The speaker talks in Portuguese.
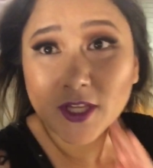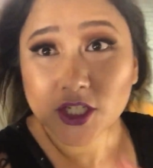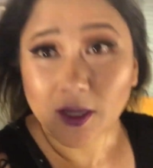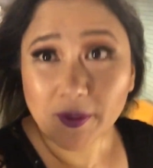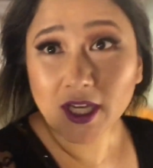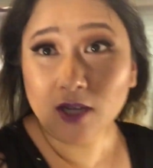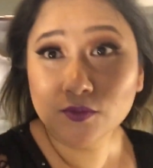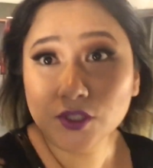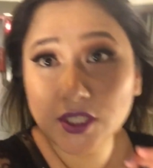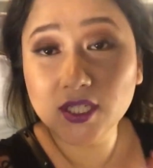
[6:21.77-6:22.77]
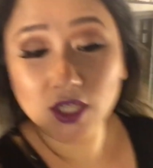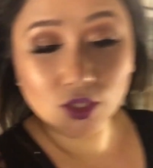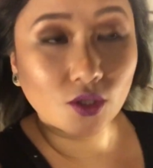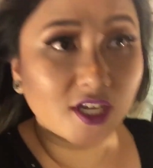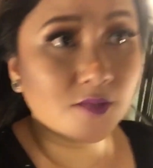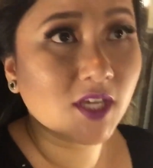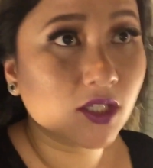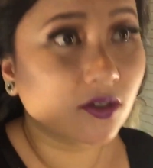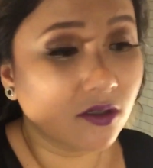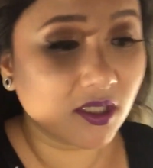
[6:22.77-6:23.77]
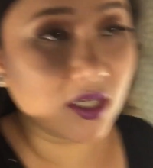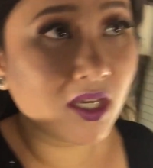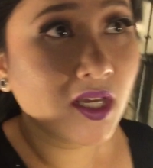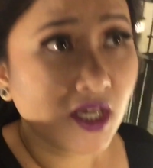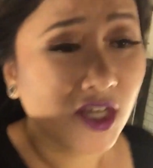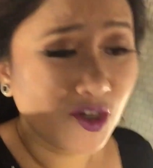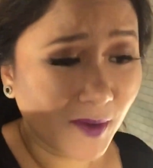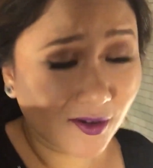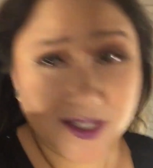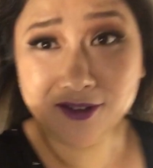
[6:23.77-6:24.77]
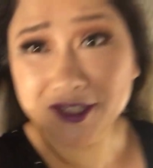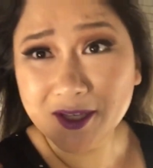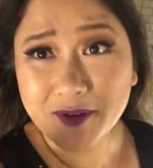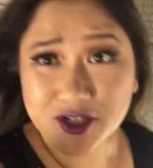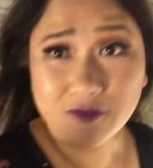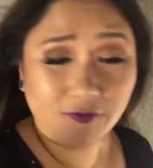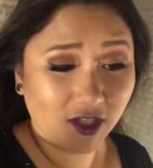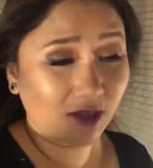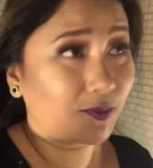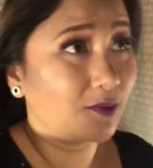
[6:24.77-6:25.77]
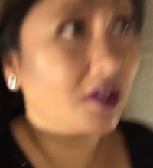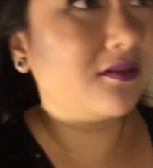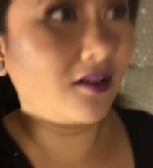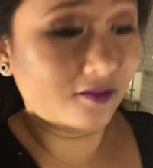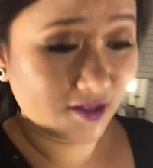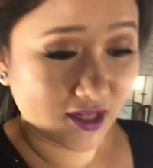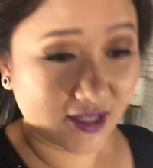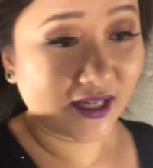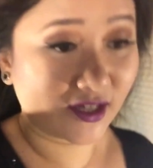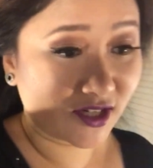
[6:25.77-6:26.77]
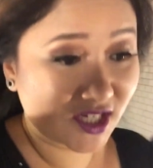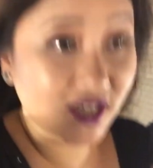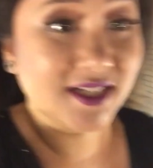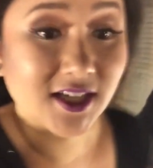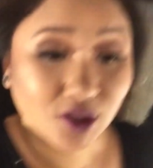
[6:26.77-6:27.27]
Já pegamos dois metrôs e uma coisa que eu sempre acho foda em pub crawl é que os caras que tá guiando a gente, eles